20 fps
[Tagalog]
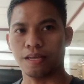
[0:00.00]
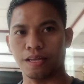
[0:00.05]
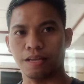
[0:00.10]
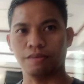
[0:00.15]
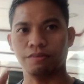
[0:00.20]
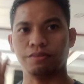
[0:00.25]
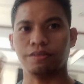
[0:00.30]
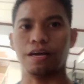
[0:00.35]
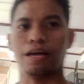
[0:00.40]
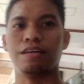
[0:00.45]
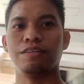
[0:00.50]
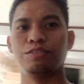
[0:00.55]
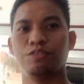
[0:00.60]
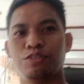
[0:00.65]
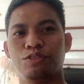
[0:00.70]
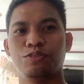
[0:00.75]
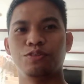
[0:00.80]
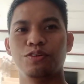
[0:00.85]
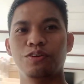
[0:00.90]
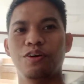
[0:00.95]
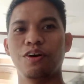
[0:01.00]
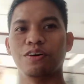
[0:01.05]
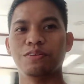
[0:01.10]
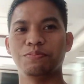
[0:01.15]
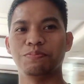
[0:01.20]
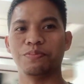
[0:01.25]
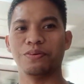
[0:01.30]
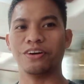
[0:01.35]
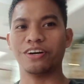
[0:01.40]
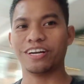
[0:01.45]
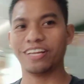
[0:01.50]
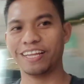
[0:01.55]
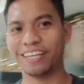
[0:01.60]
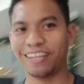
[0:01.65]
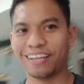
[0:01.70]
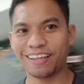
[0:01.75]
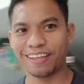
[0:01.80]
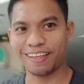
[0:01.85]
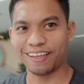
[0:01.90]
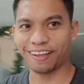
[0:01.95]
Hello guys, good
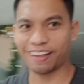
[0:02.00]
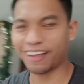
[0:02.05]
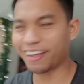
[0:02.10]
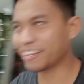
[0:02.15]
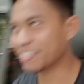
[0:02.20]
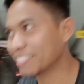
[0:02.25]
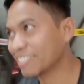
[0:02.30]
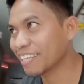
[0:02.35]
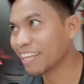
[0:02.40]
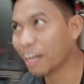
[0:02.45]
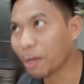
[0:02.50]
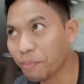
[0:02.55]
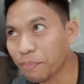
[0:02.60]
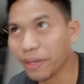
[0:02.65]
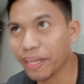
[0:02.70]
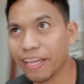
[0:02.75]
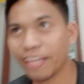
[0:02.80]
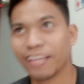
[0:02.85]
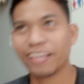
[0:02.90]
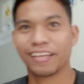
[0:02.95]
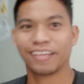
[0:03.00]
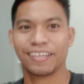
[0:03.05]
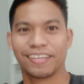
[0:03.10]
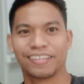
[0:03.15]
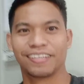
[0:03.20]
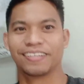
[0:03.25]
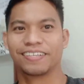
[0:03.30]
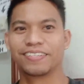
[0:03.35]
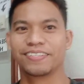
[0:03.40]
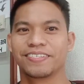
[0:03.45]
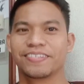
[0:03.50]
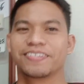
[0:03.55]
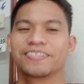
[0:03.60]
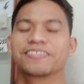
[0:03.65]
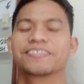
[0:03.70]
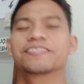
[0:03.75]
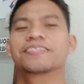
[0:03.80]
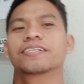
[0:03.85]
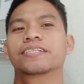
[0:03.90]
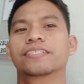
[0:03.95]
morning guys, uh, may
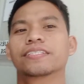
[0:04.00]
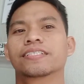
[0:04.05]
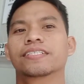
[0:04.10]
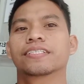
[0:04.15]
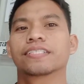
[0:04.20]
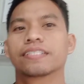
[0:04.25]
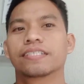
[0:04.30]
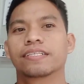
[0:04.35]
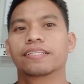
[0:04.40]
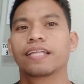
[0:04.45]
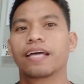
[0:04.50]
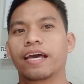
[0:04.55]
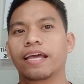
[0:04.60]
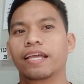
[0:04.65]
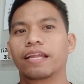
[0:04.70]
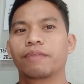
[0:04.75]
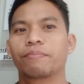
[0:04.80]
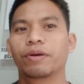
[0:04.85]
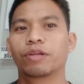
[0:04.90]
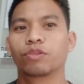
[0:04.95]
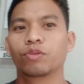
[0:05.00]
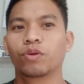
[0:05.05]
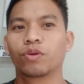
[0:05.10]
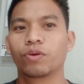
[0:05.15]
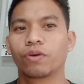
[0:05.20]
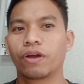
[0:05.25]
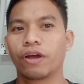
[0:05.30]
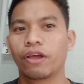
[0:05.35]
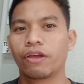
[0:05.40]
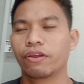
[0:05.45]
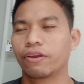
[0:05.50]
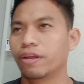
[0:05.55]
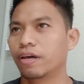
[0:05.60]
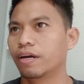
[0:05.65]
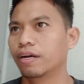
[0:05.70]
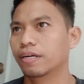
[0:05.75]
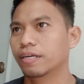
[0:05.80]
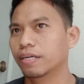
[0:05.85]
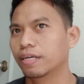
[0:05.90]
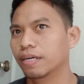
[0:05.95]
dahil matunog ngayon
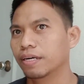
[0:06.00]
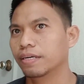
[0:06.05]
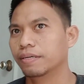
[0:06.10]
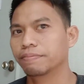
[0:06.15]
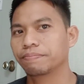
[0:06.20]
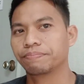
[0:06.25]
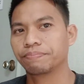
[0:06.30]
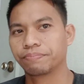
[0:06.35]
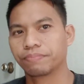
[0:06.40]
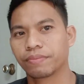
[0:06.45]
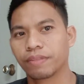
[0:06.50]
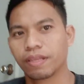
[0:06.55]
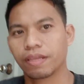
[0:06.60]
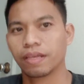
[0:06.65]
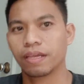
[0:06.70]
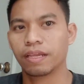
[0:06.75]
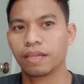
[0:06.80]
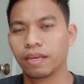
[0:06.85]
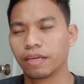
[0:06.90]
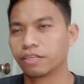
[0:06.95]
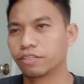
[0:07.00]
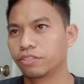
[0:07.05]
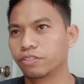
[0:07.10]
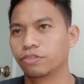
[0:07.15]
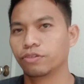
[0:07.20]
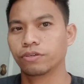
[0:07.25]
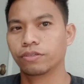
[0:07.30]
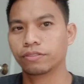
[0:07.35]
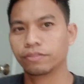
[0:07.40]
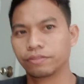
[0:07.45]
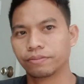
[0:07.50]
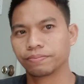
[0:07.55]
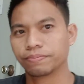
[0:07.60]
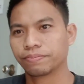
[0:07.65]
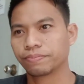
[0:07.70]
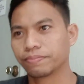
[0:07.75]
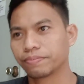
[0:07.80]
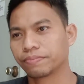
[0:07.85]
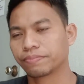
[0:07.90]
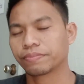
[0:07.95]
ng uh, ah, eleksyon
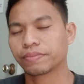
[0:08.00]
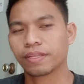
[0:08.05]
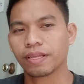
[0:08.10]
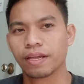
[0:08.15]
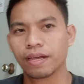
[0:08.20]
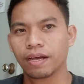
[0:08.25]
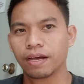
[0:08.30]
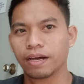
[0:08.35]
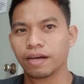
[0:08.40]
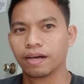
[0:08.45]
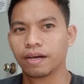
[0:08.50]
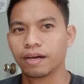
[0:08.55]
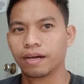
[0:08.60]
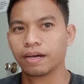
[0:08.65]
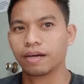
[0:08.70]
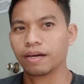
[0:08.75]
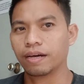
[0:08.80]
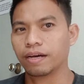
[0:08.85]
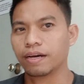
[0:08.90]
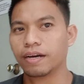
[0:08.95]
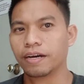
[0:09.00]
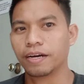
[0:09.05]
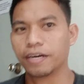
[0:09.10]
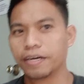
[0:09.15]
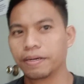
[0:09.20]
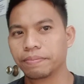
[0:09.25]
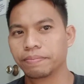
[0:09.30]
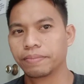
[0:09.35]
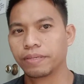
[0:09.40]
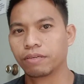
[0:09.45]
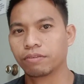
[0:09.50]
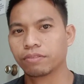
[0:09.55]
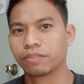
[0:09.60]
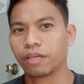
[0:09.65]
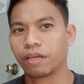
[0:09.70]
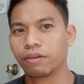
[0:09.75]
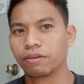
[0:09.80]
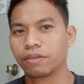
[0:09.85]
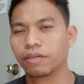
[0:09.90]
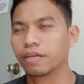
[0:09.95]
uh, meron
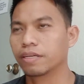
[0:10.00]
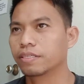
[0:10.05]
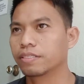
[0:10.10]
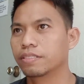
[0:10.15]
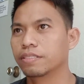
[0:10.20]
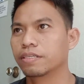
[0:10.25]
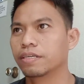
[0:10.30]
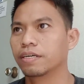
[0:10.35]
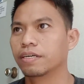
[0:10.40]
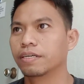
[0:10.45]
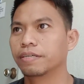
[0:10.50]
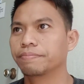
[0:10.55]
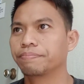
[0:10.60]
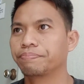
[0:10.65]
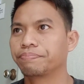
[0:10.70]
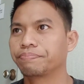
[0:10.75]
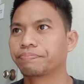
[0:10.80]
tayo guys uh,